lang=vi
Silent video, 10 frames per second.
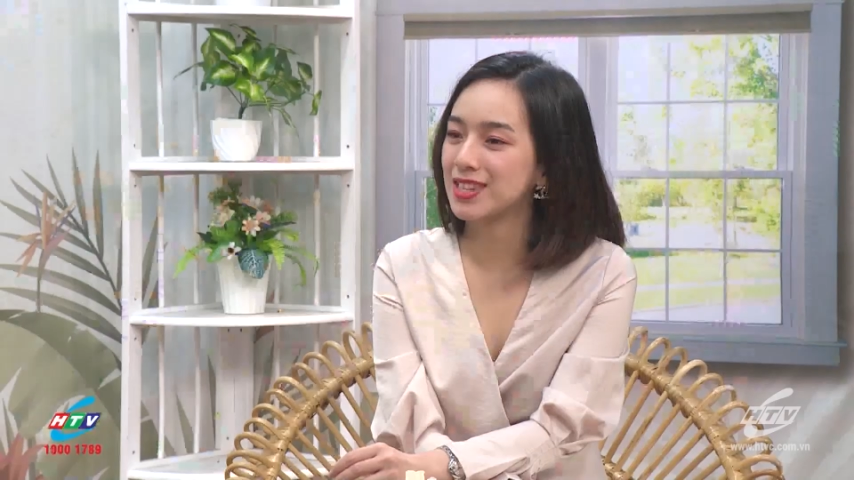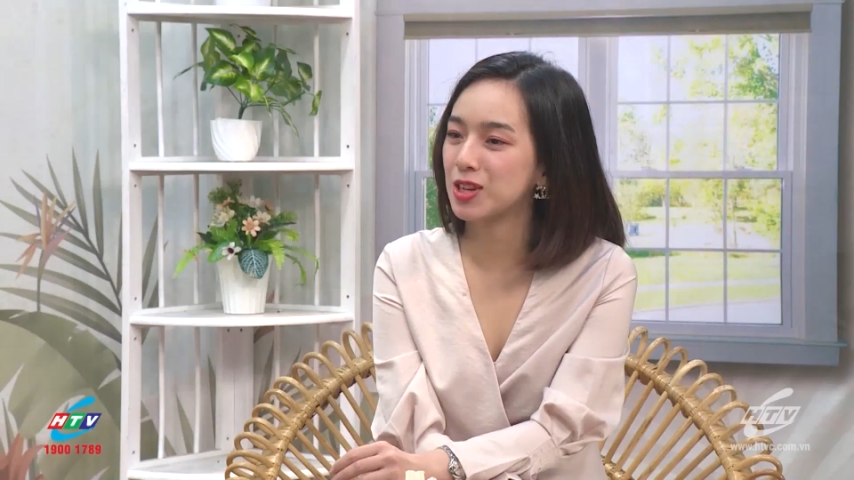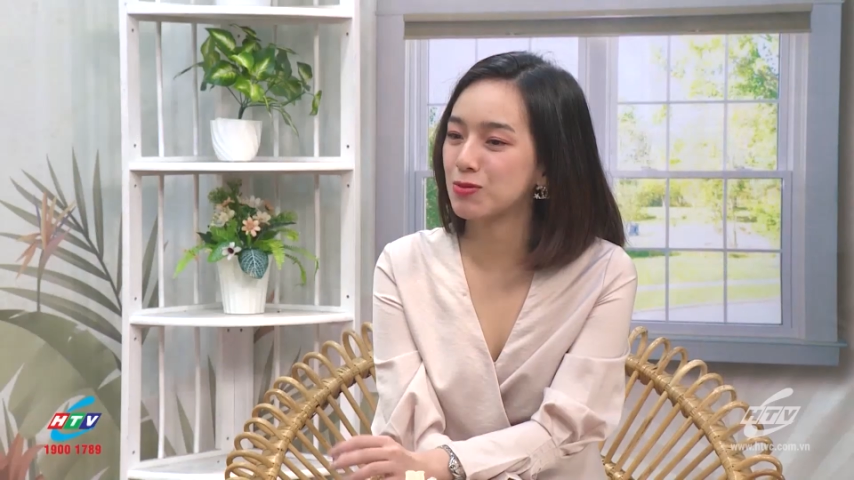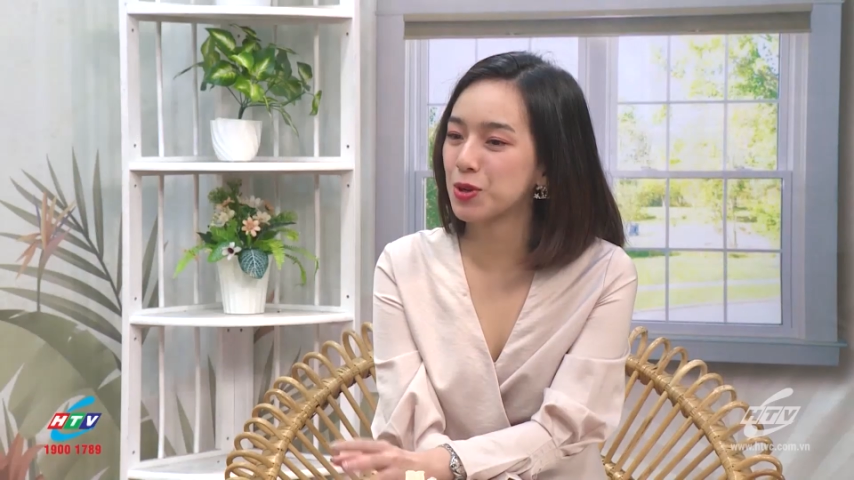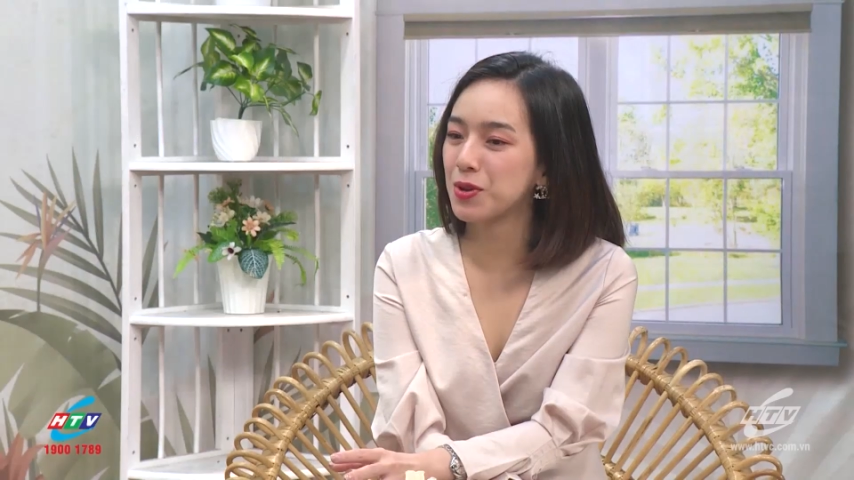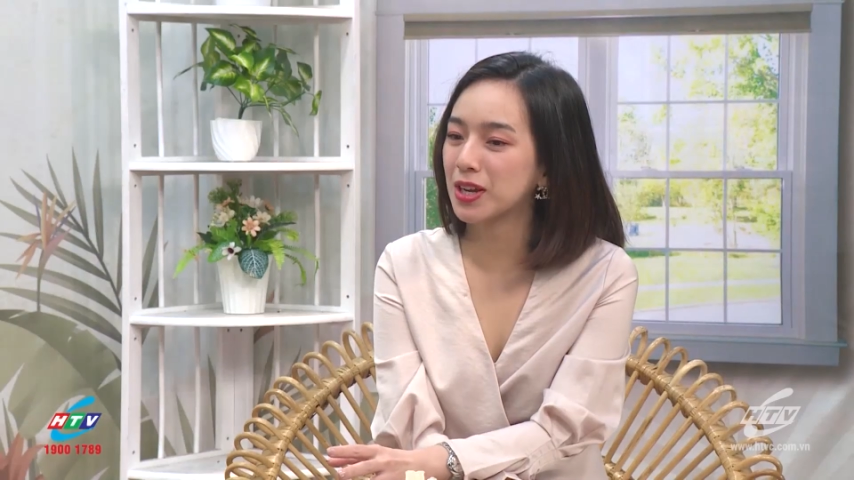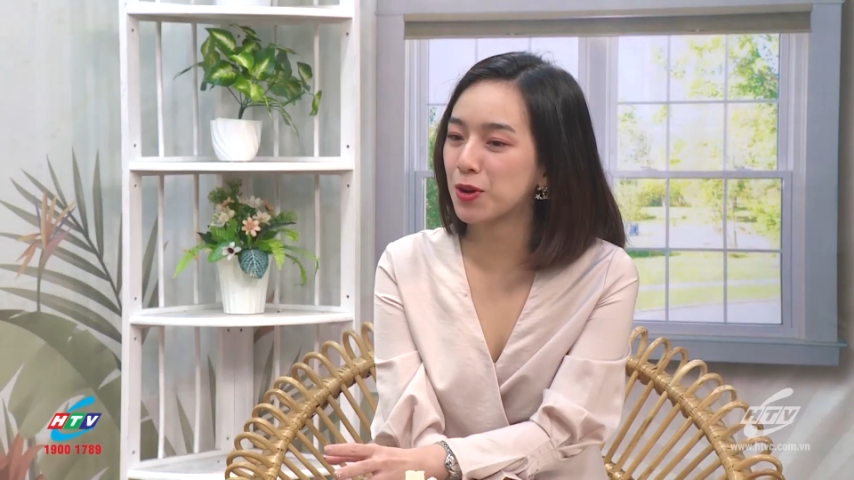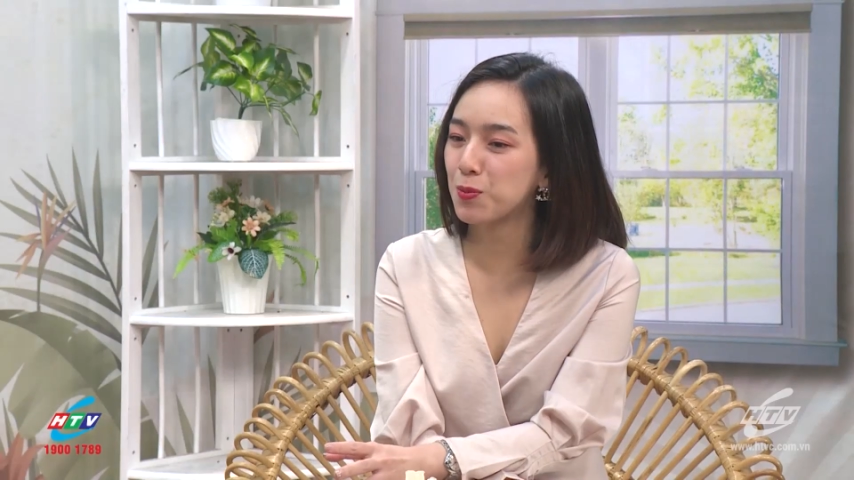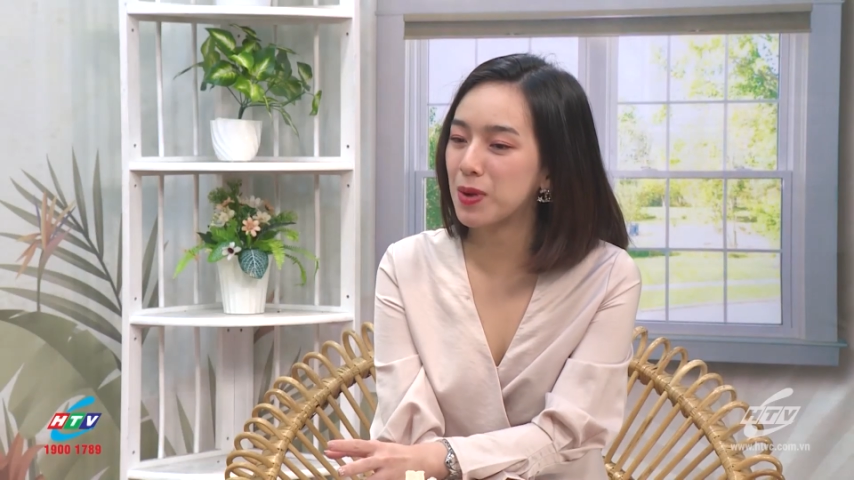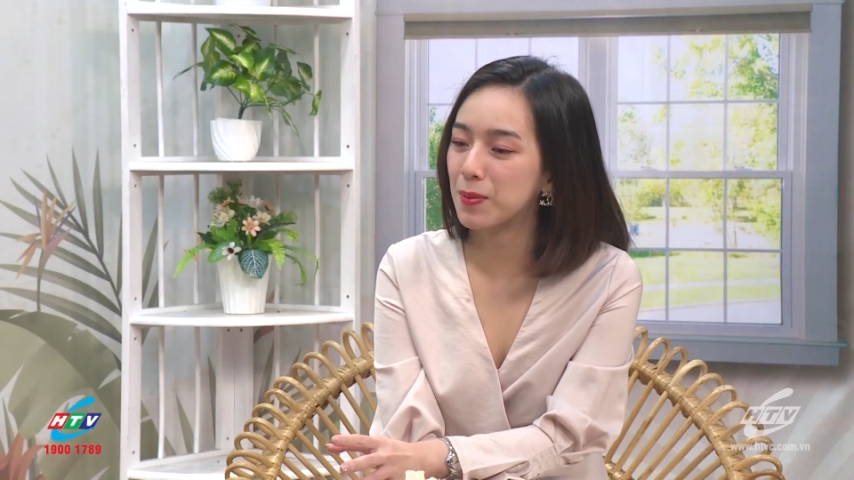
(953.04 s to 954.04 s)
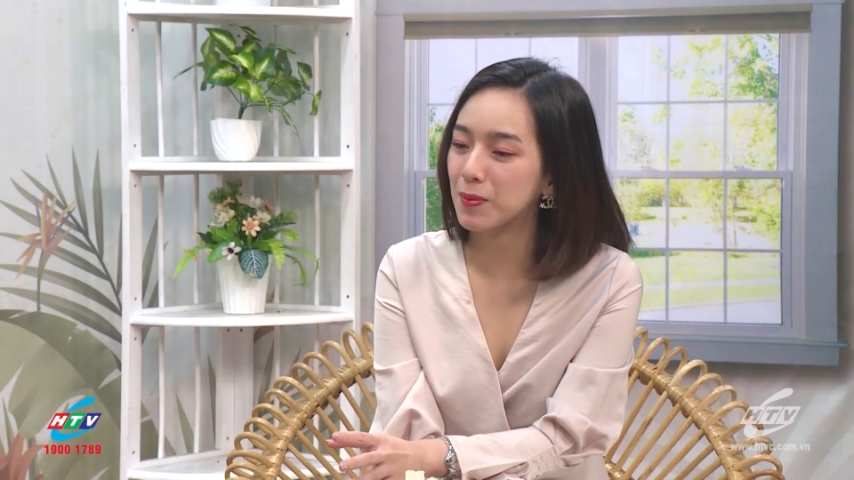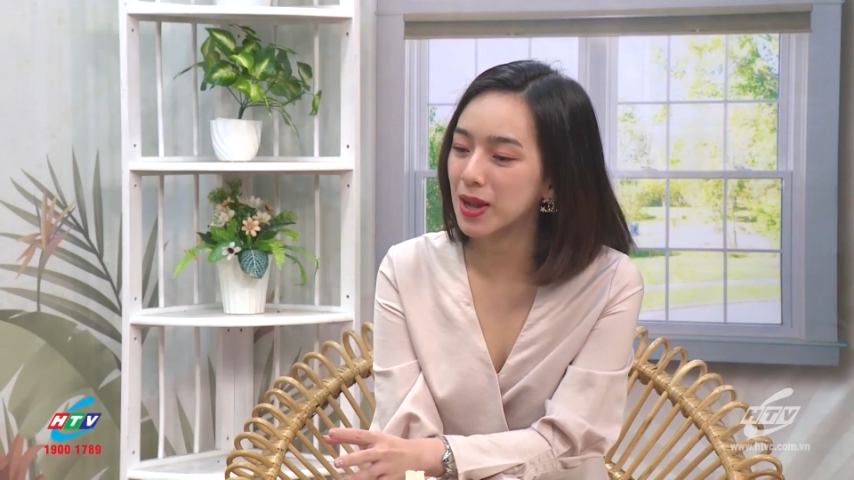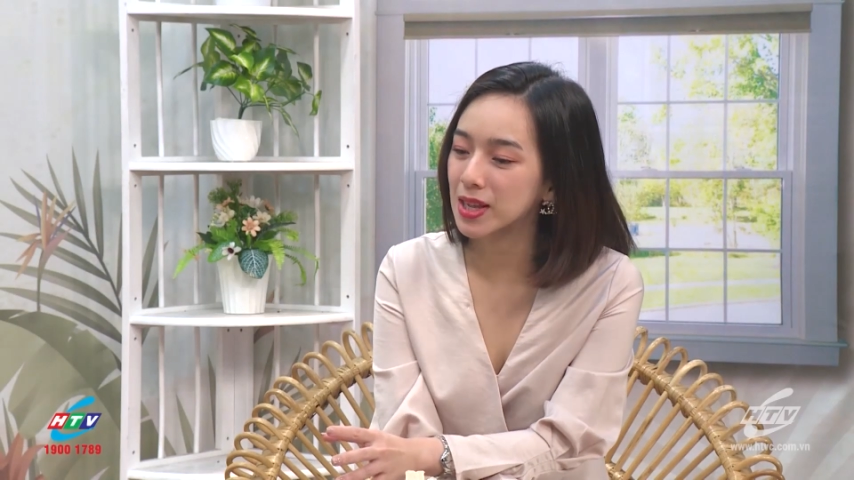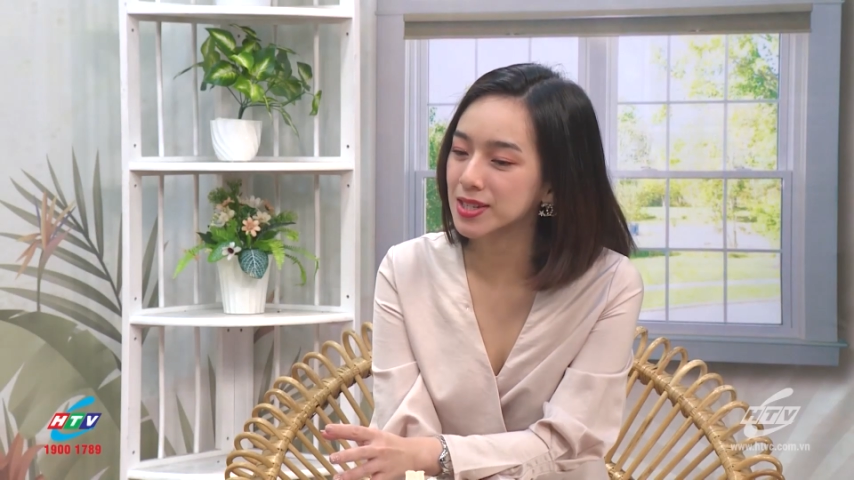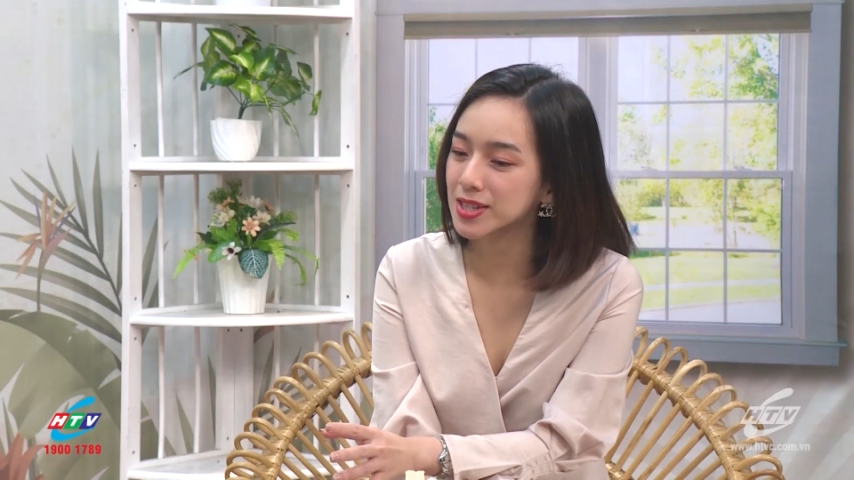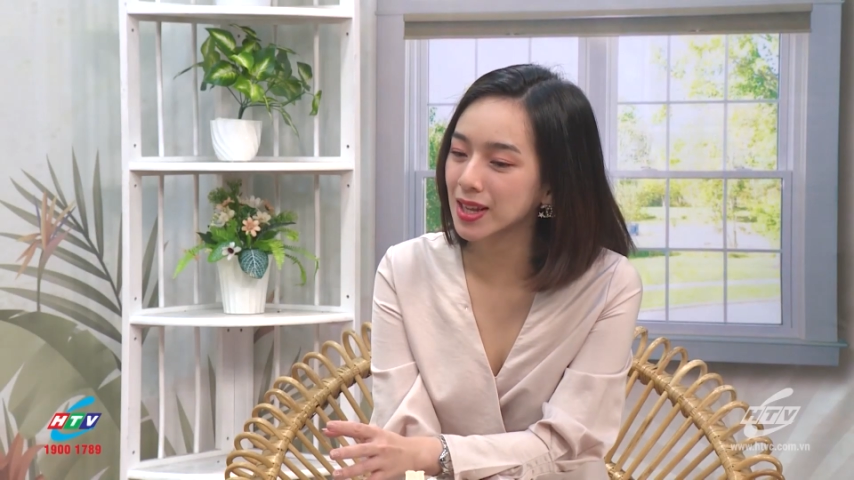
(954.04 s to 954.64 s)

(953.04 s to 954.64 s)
trong số những cái khúc mà anh